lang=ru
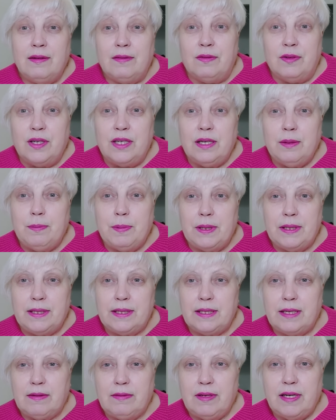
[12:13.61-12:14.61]
Вы не
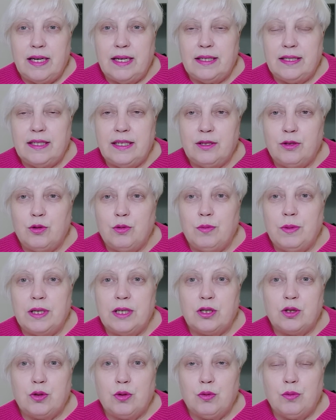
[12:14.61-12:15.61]
представляете, я
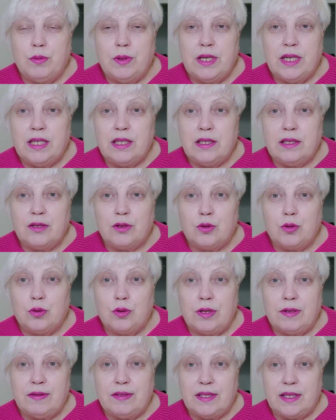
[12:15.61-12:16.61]
думала, что у меня
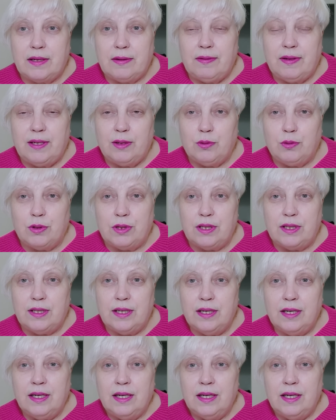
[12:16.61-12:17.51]
что-то взорвалось.